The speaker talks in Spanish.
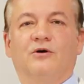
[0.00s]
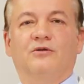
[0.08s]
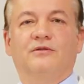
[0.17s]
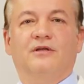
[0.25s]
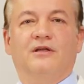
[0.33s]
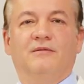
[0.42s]

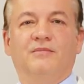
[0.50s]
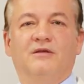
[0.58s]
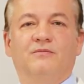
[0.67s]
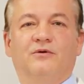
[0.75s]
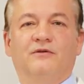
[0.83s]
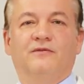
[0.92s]
con el
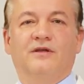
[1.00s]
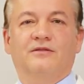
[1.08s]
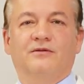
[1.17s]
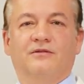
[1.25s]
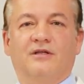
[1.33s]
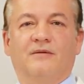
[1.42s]
mismo
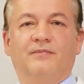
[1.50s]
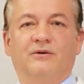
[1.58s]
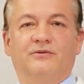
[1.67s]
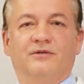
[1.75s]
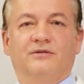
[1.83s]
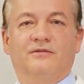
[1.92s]
efecto
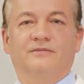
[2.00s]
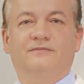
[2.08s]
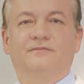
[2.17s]
terapéutico.